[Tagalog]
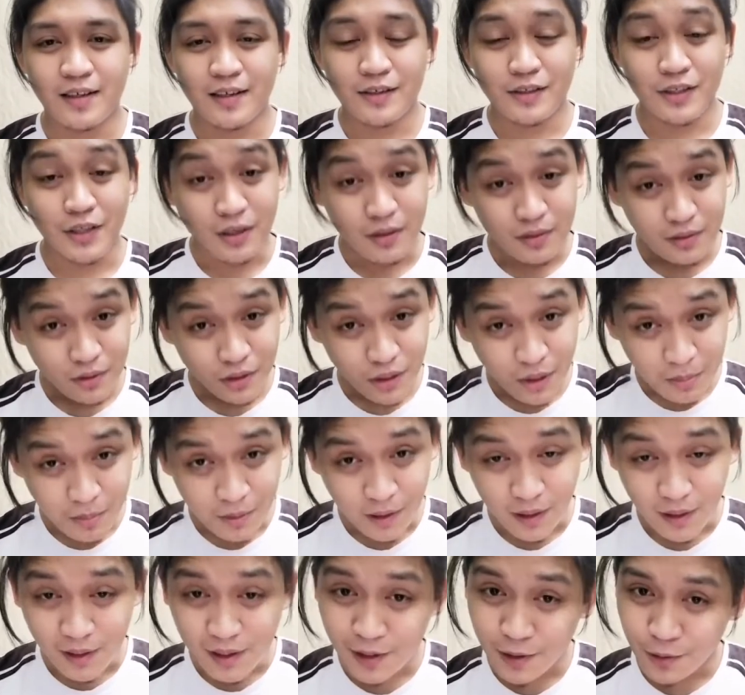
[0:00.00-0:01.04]

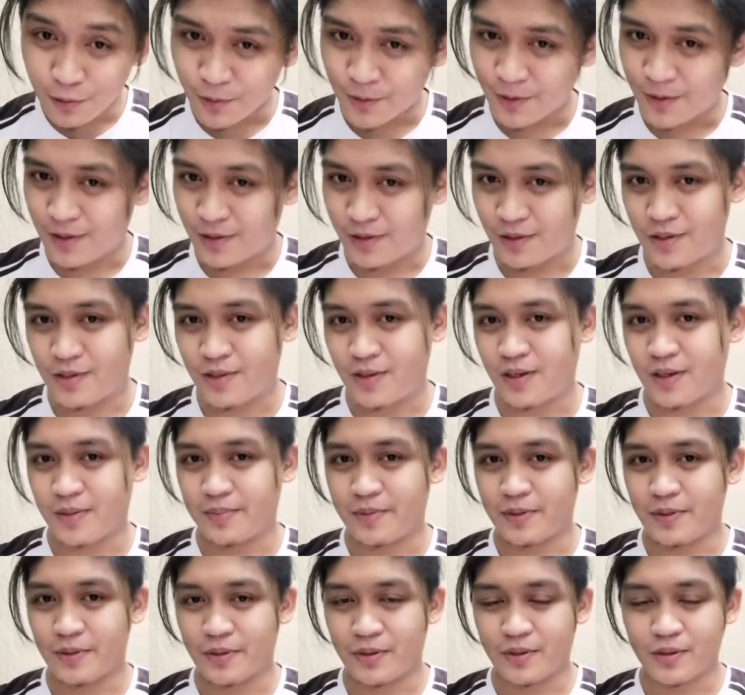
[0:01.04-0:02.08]
syempre, kailangan nyo rin ng
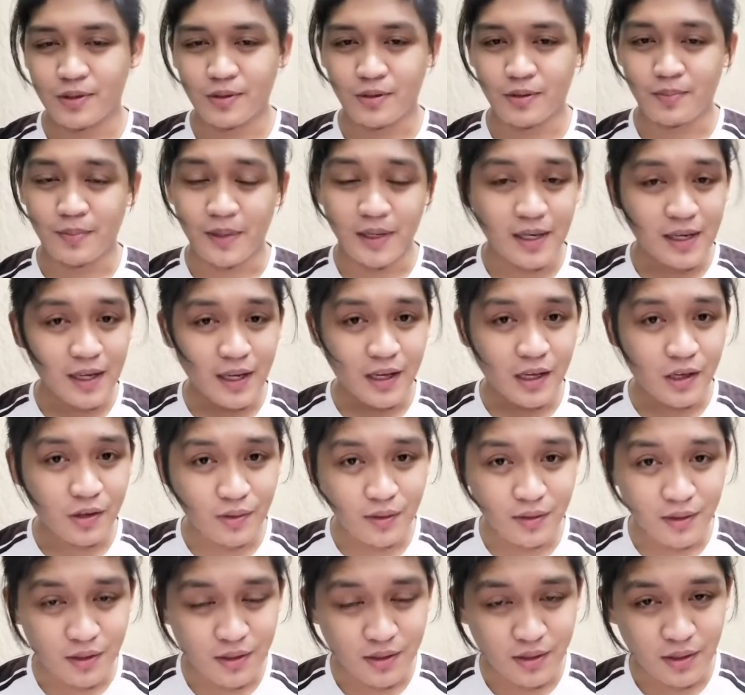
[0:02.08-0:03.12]
description. So, maglagay kayo
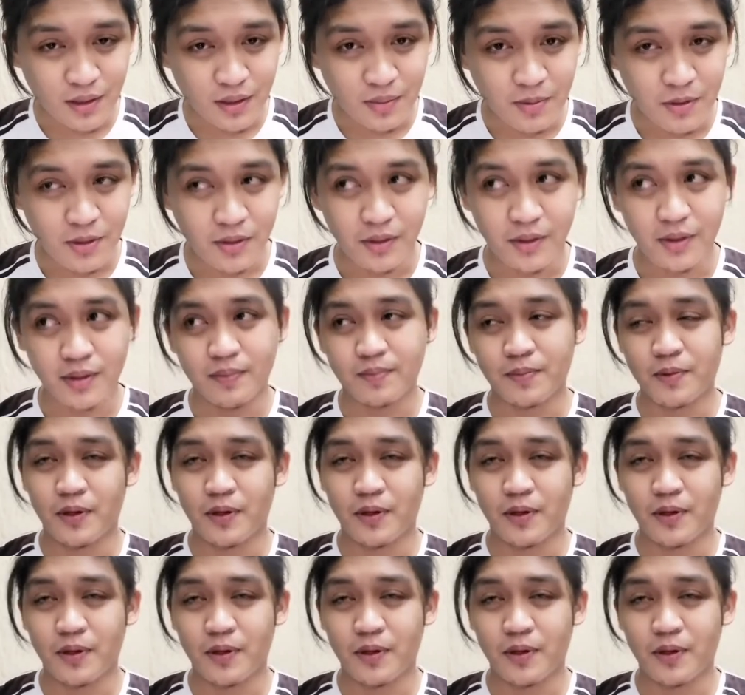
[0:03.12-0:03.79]
ng description.